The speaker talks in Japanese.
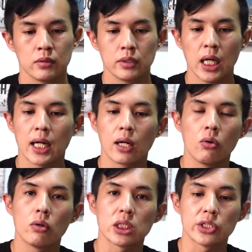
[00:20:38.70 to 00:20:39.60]
なんか
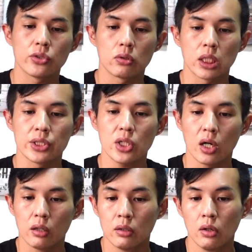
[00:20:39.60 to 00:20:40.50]
工事しちょるでしょ。
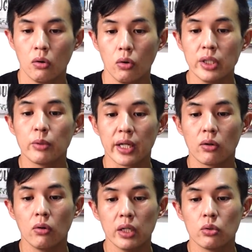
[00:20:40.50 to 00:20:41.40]
ほいでもね、
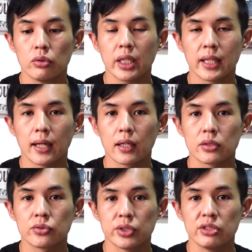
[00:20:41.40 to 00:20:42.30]
これを抜けたら
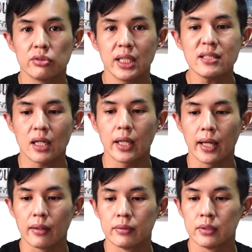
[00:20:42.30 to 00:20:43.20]
スイスイでした
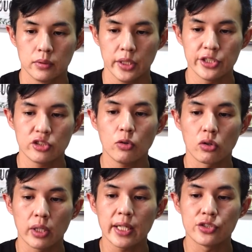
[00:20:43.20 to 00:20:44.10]
ね。いつも
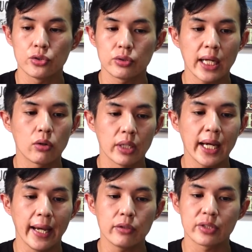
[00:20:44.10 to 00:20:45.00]
のね、渋滞の
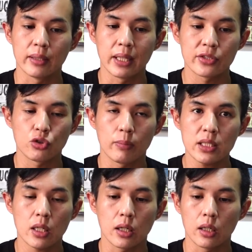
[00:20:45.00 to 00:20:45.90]
ないエフさんになっちょり
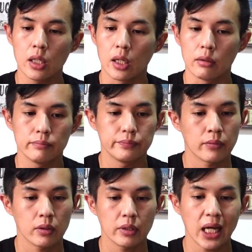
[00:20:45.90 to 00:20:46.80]
ましたからね。
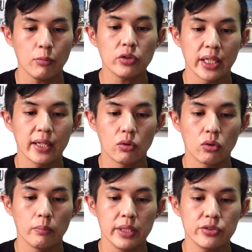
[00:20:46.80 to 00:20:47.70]
だもんでね、こ
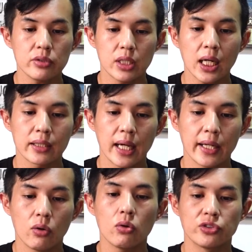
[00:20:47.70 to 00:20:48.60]
の水が
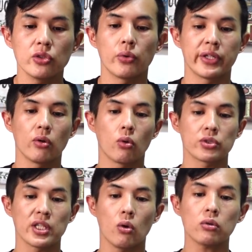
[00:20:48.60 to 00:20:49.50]
大洪水を引き起こ
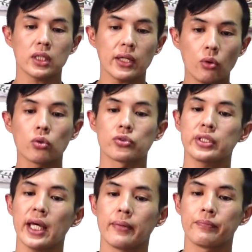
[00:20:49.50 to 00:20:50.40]
しておったようです
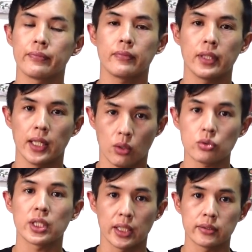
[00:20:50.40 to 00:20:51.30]
ね。えら
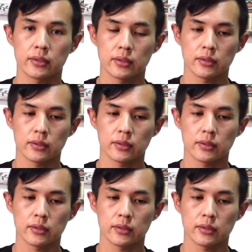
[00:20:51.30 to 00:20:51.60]
こっちゃです。